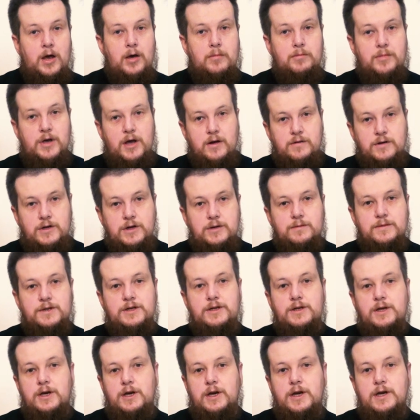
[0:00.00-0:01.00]
Pierwszym z
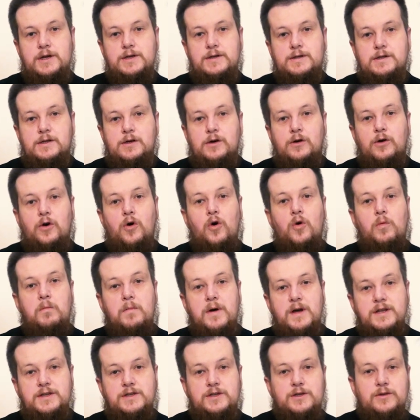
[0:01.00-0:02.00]
nich jest
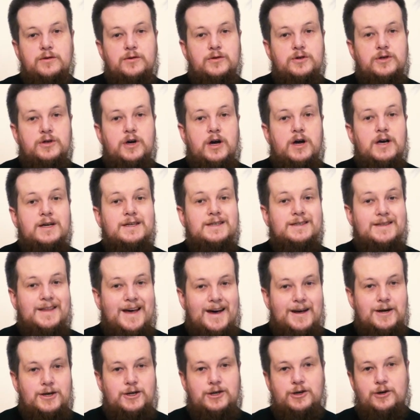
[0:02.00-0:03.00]
obecność
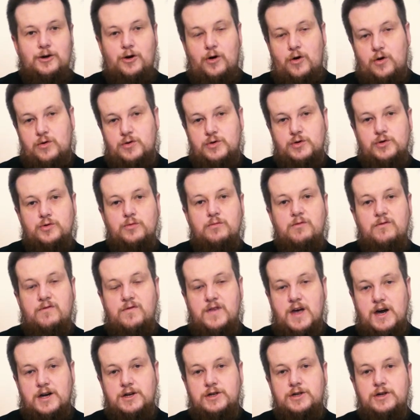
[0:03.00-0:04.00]
starszych osób w
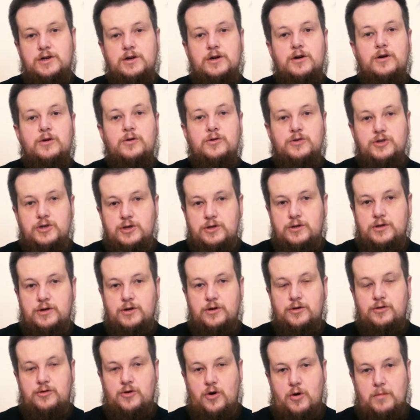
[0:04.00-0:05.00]
naszych
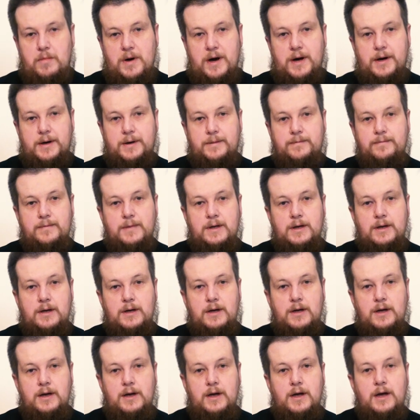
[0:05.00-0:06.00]
rodzinnych domach.
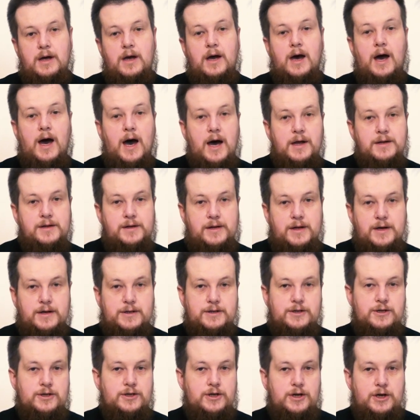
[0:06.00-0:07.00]
Anna
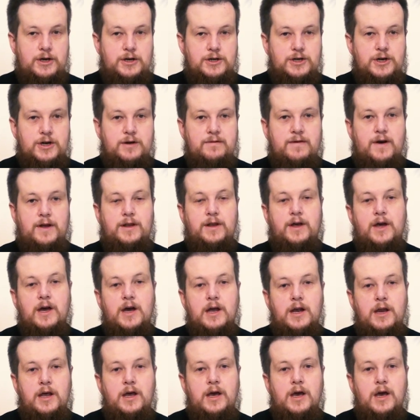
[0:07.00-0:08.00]
z dzisiejszej
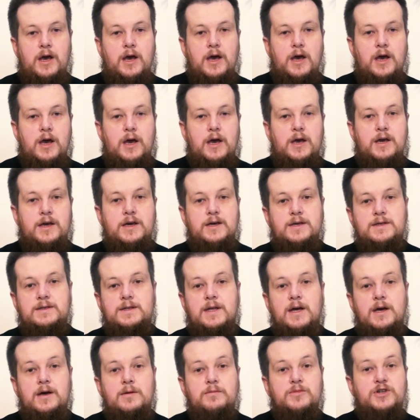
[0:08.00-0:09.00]
Ewangelii
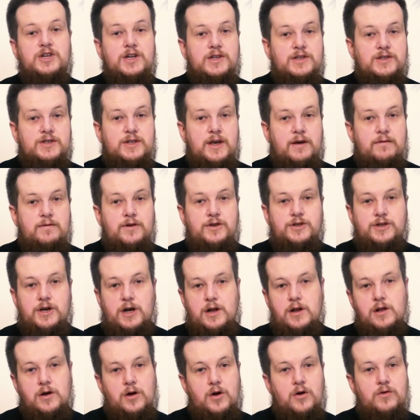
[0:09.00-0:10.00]
jest
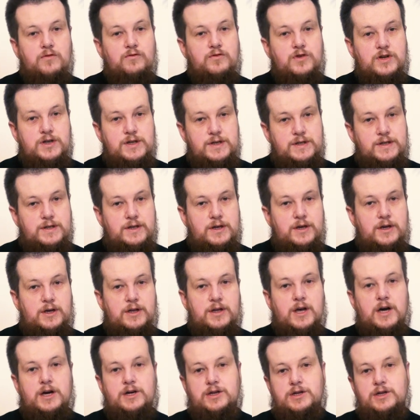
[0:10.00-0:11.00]
przedstawicielką wszystkich
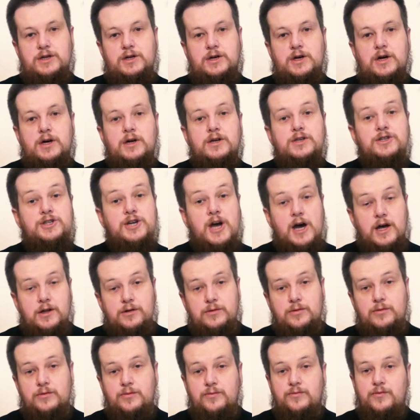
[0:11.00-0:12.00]
naszych
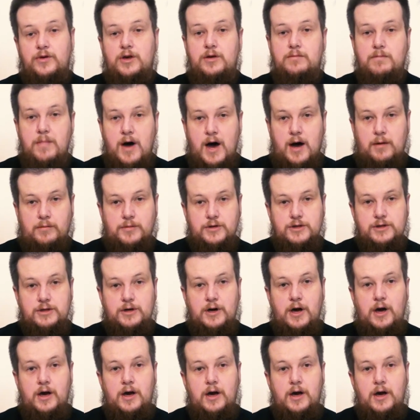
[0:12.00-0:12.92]
dziadków i babci,